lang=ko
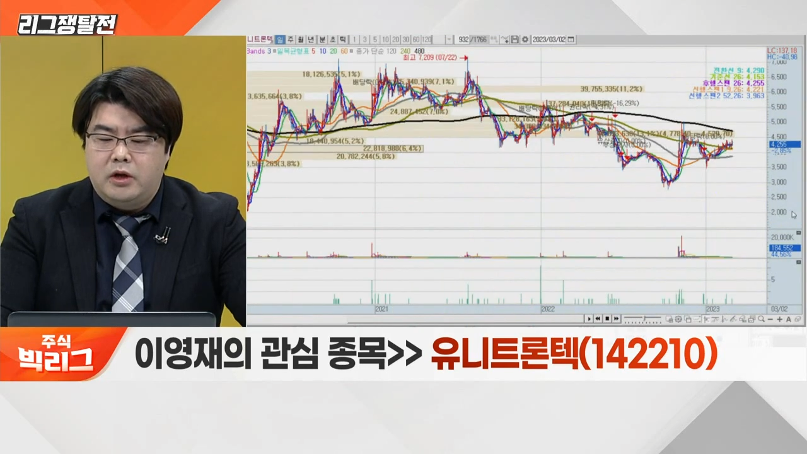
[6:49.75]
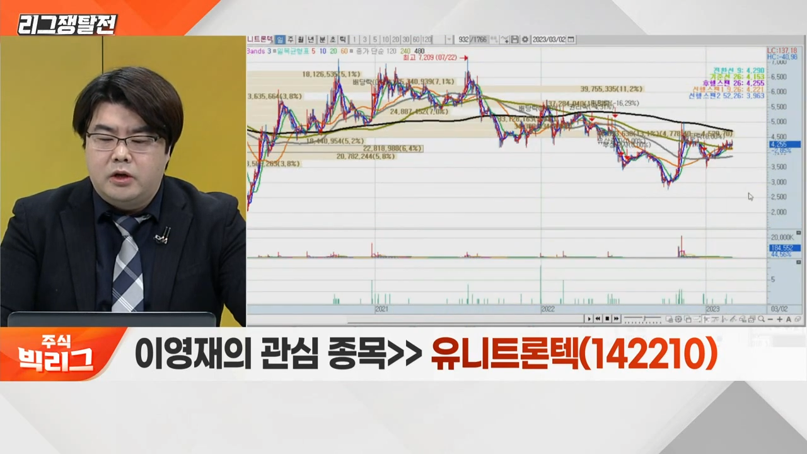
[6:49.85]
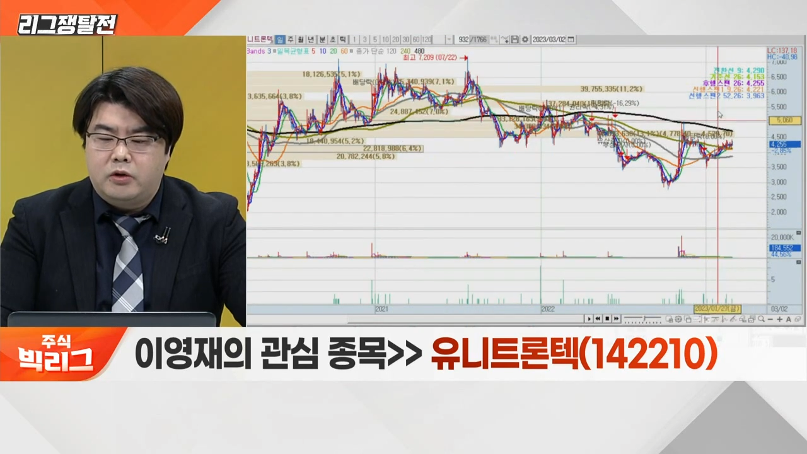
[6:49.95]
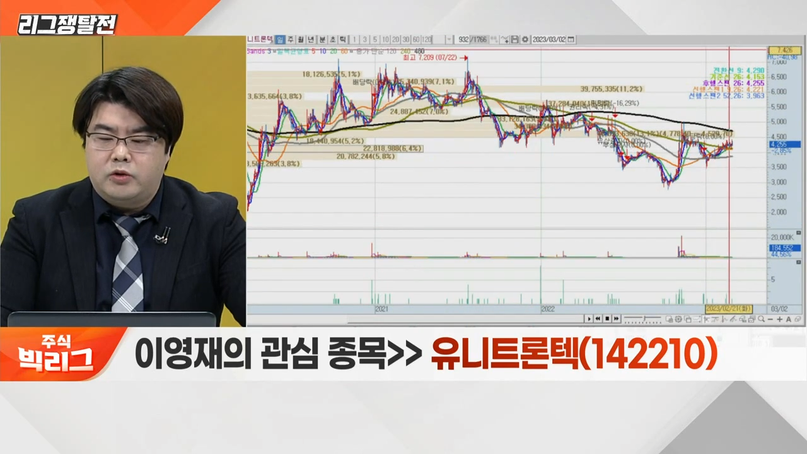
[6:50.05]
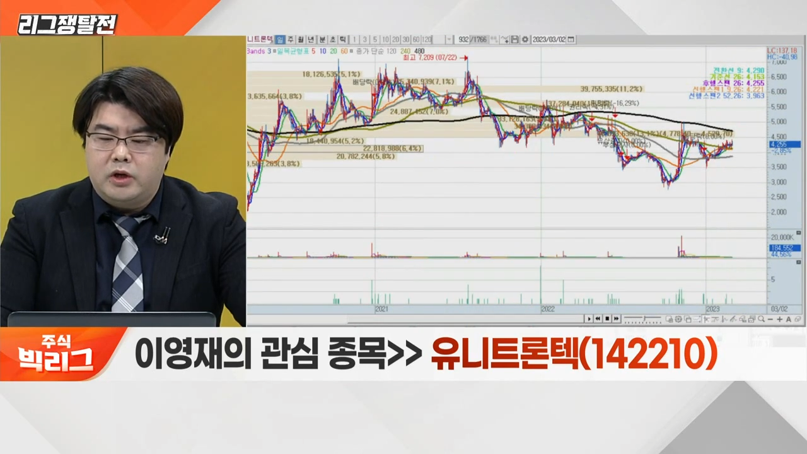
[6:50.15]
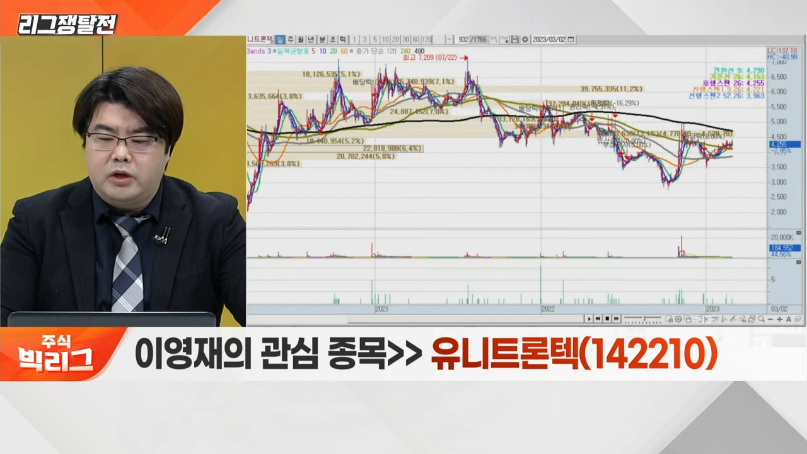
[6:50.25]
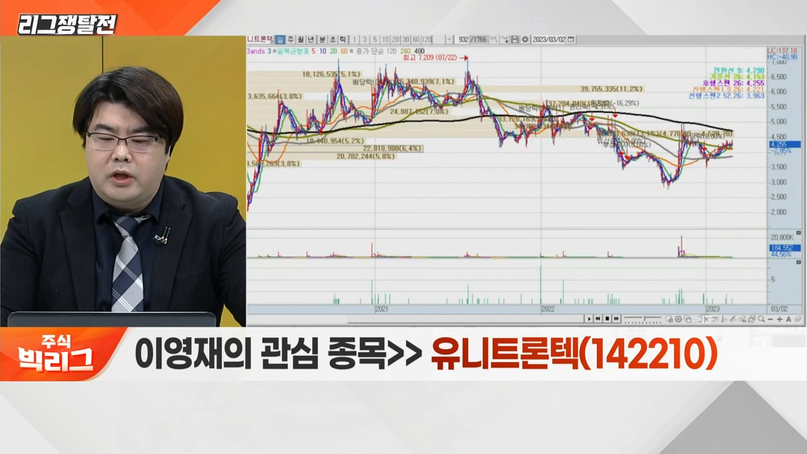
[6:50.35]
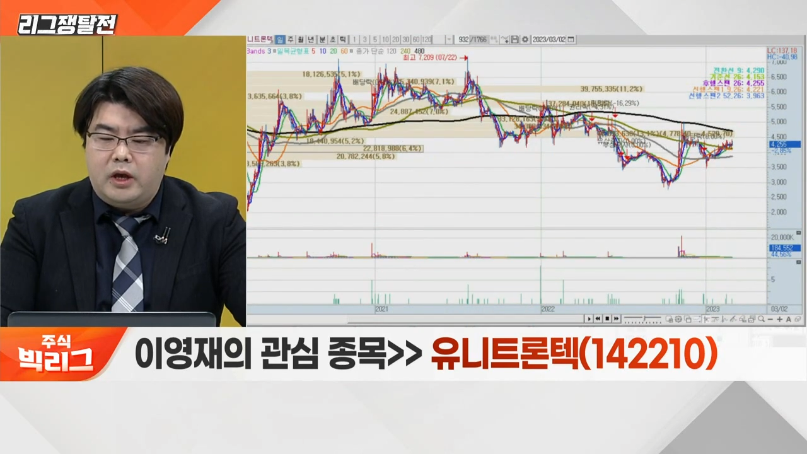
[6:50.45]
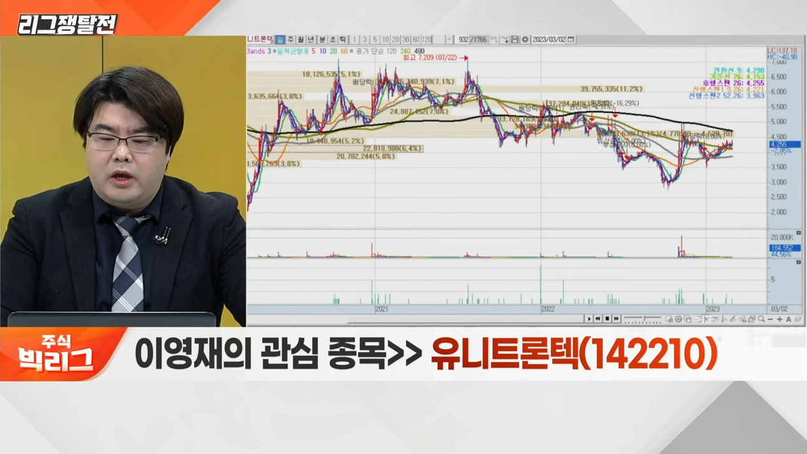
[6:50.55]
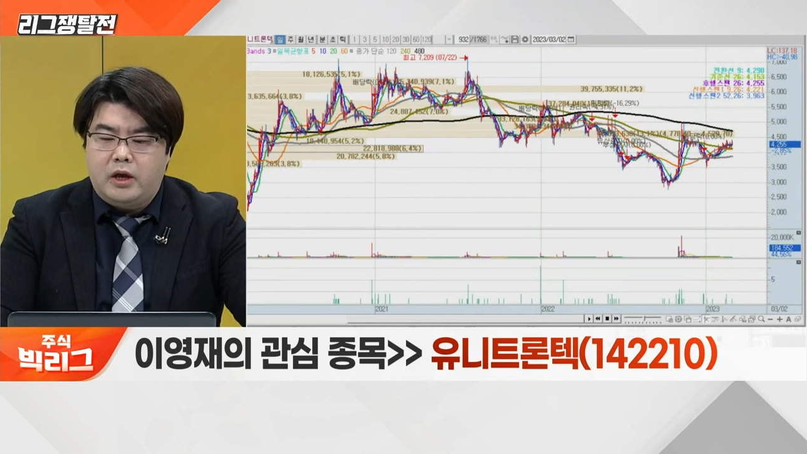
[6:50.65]
그리고
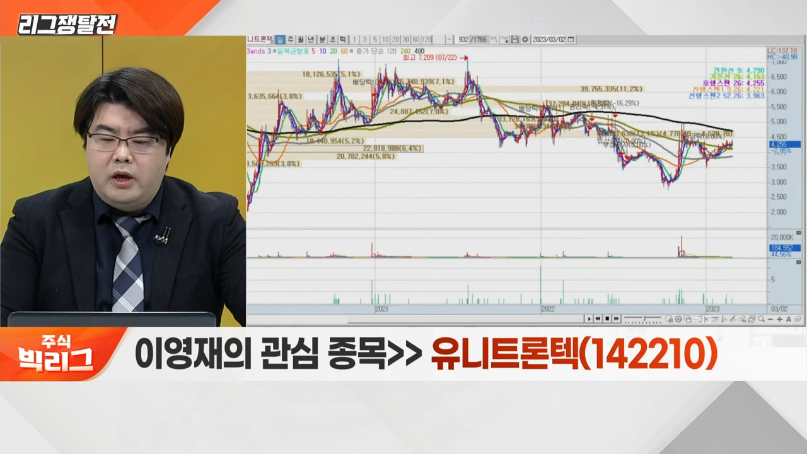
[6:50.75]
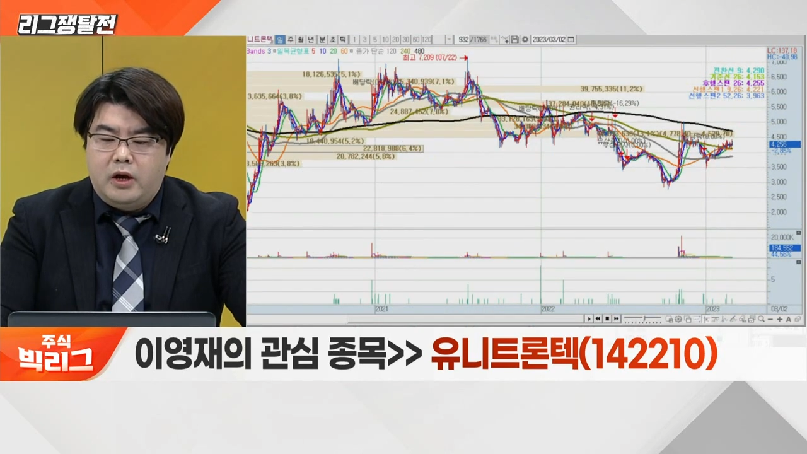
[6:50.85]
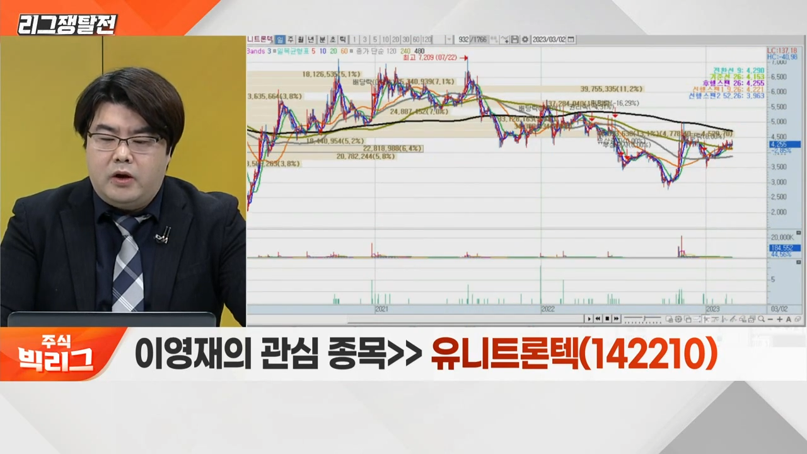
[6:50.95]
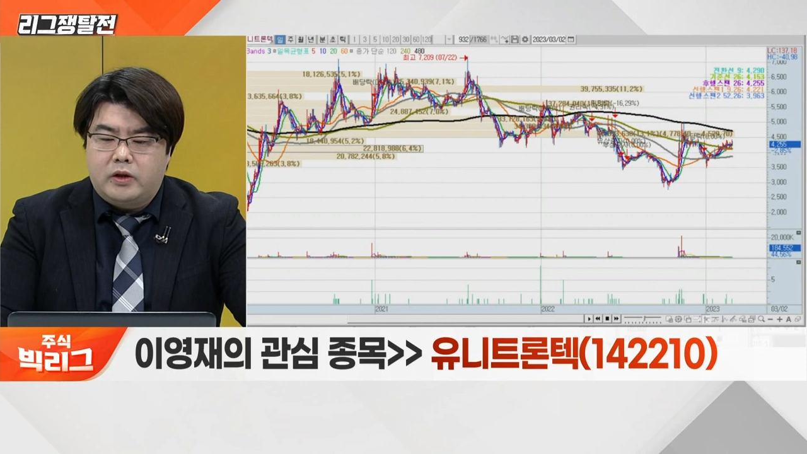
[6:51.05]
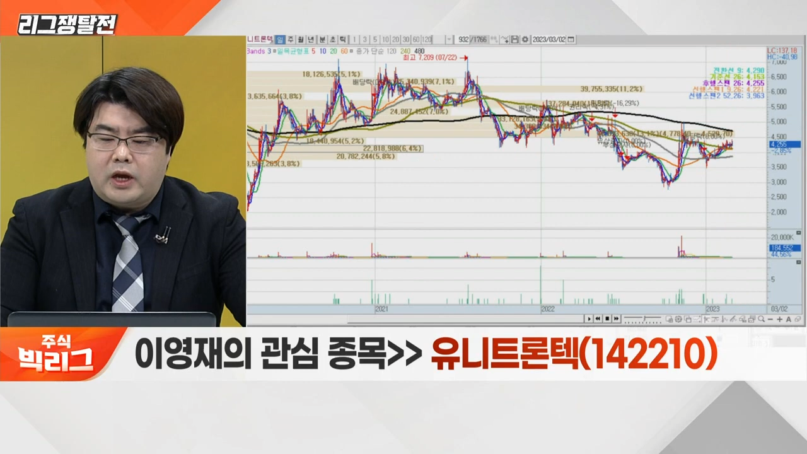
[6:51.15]
최근에 어,